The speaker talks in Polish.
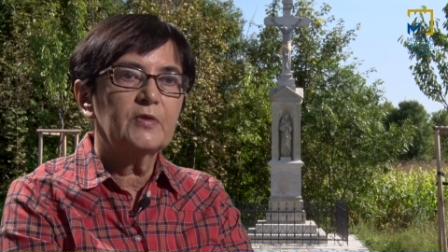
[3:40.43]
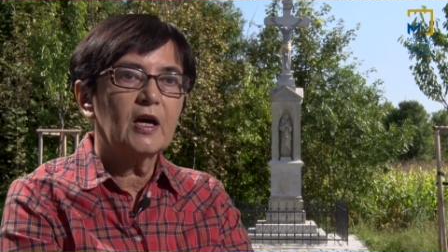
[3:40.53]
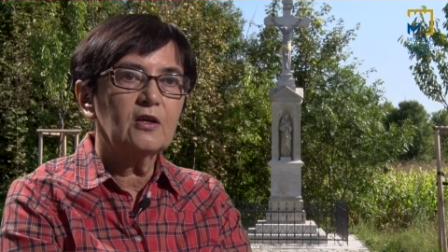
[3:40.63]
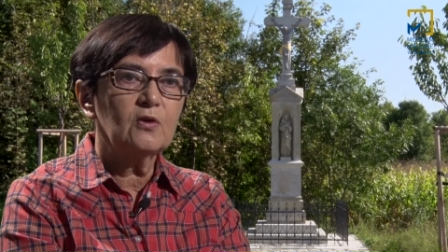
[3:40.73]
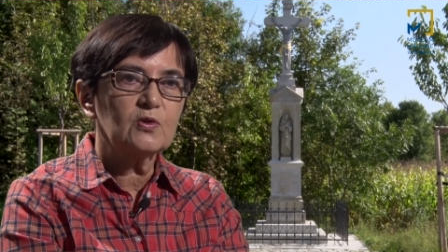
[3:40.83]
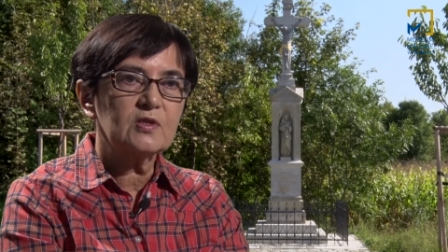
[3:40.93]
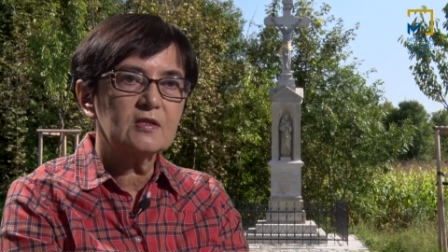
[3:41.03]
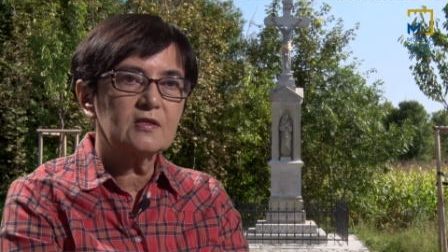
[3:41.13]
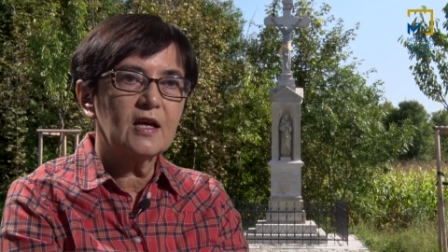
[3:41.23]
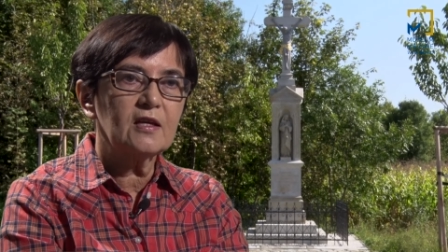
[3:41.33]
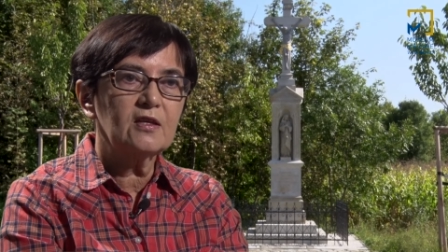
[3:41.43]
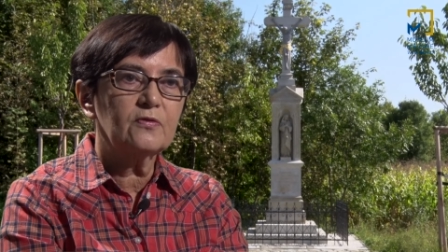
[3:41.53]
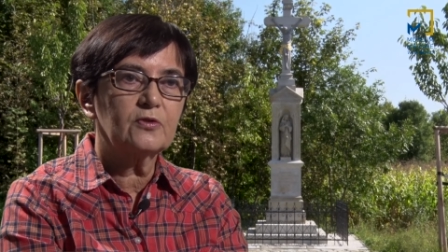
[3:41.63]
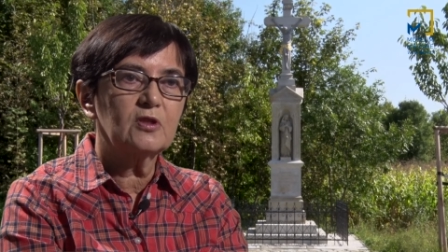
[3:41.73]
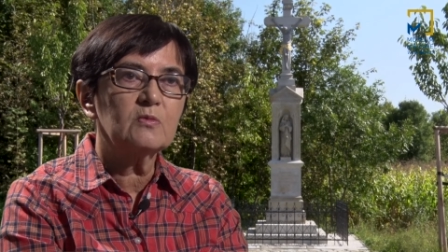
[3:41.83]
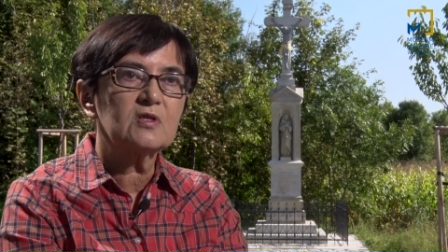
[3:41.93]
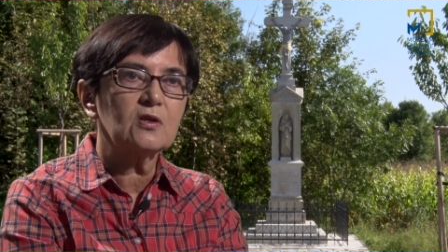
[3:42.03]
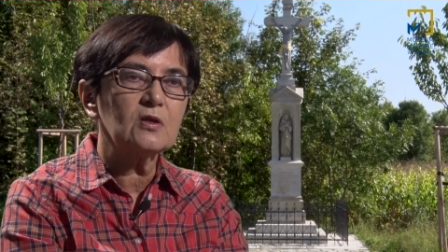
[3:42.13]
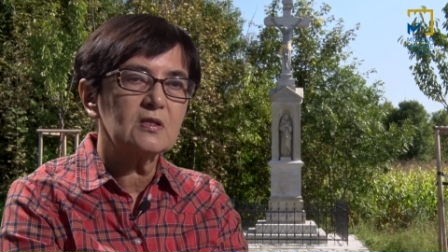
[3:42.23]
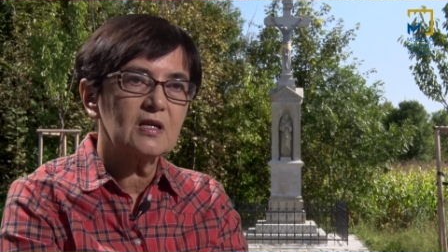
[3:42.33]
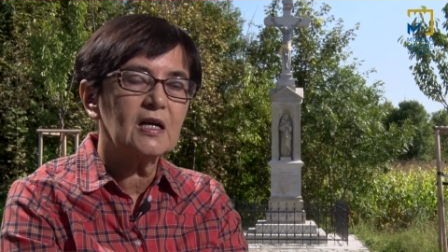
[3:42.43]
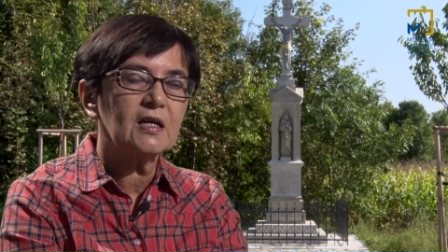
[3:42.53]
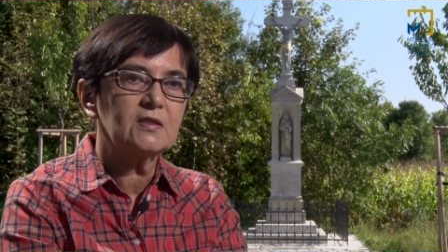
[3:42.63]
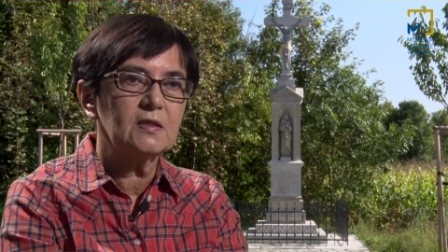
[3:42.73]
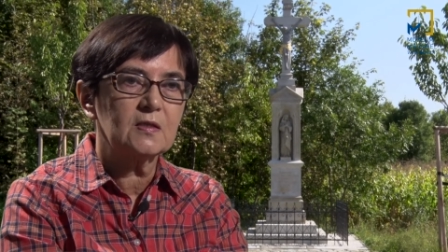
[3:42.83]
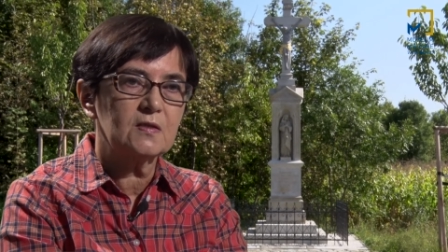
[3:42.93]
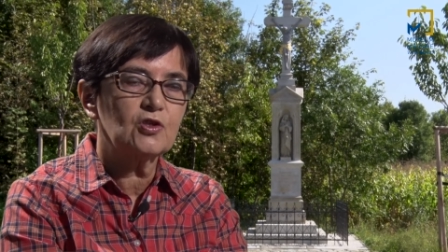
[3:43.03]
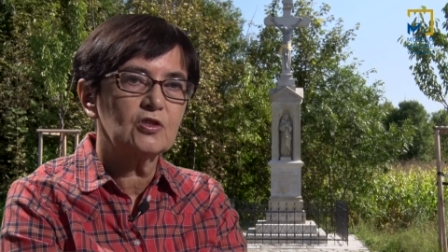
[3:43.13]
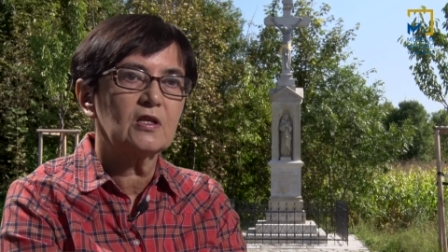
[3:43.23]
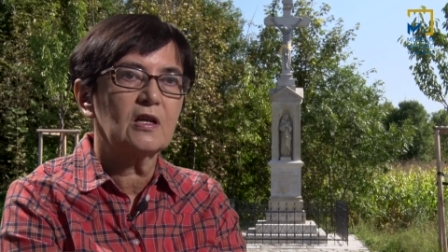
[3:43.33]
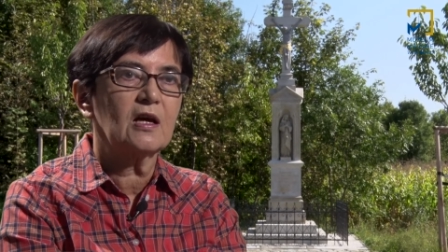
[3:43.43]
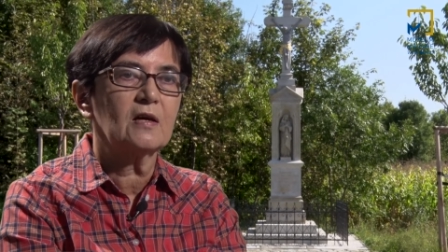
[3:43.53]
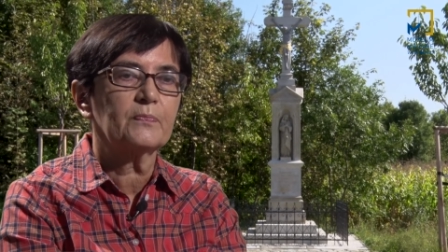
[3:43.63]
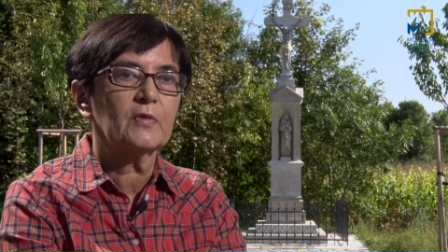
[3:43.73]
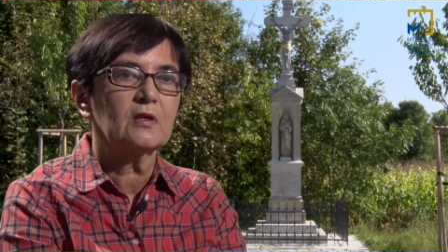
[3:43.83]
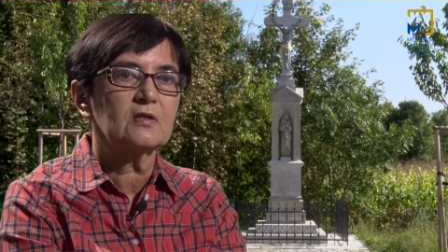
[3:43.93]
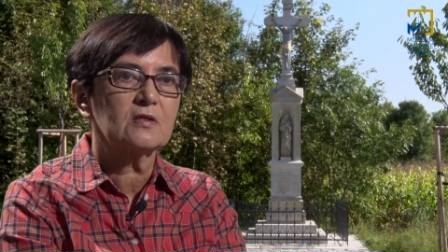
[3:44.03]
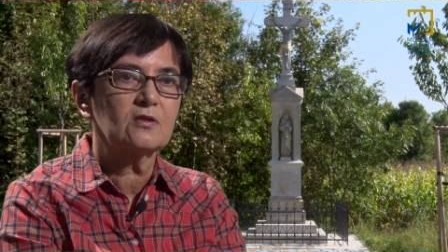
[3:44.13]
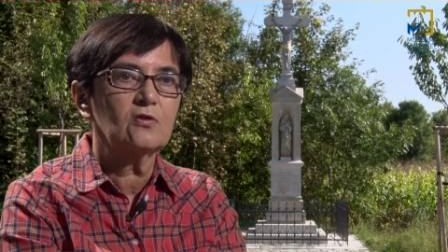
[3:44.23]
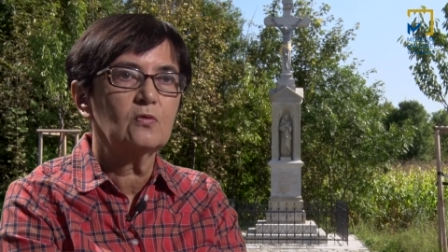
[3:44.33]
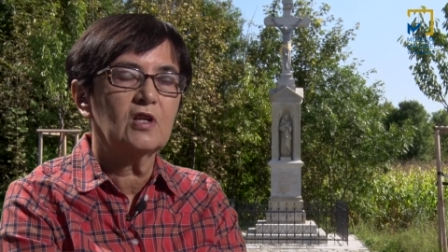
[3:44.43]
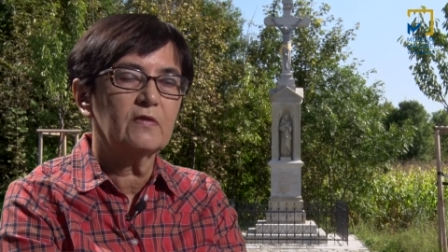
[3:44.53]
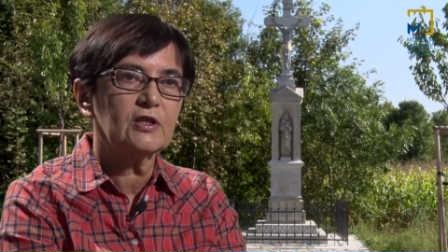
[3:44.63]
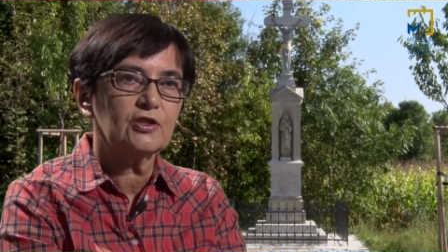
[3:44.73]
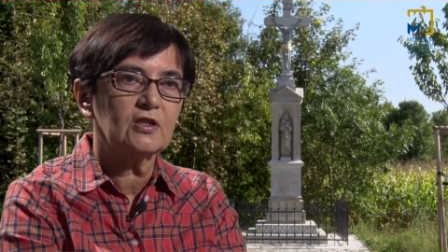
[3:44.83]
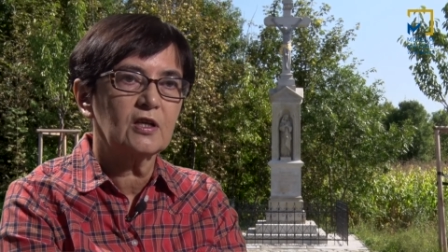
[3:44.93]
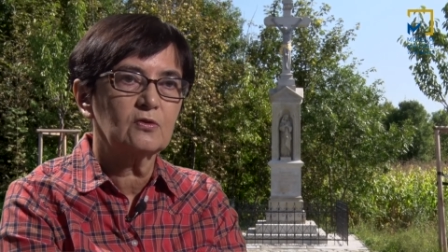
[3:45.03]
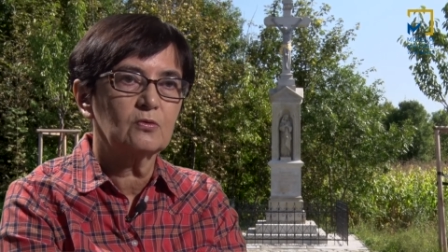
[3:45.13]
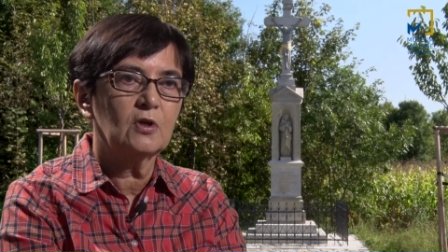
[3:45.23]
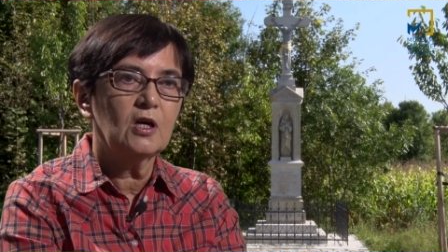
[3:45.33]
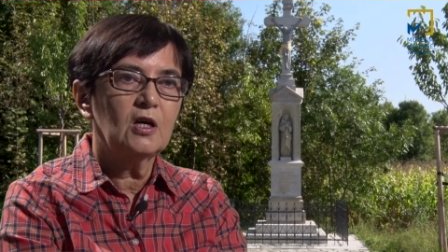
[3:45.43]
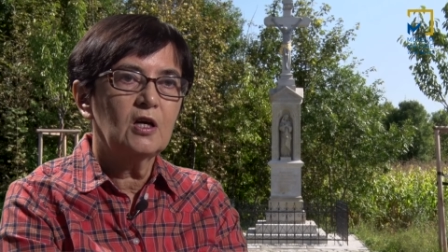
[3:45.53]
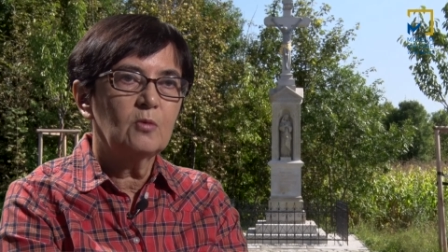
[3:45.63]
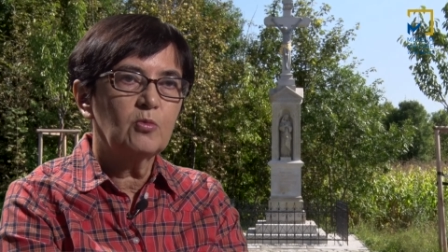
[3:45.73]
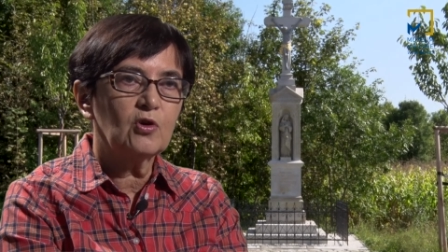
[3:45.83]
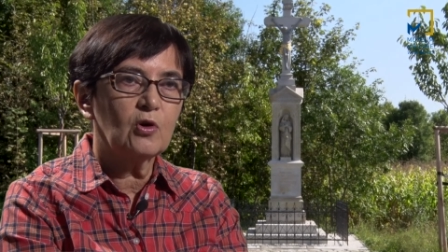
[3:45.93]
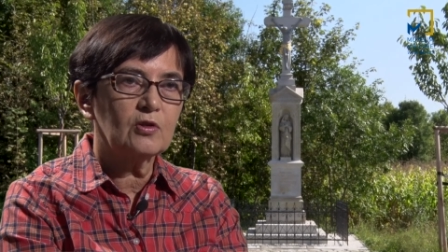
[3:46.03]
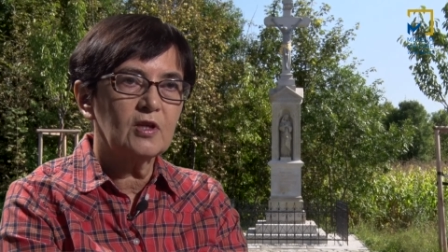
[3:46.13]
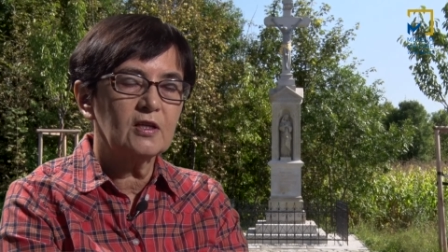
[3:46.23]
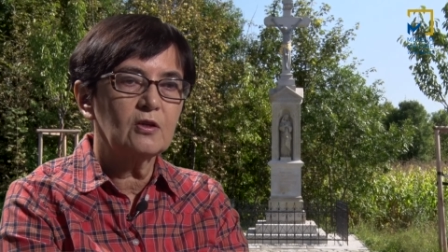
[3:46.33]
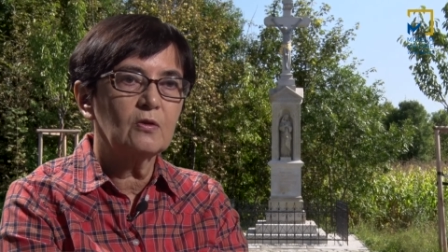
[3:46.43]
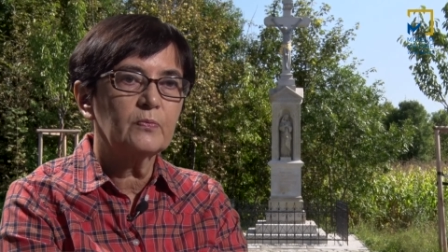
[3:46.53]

dają rozeznanie w tym, co jest charakterystyczne dla stylu, dla warsztatu Pokornego.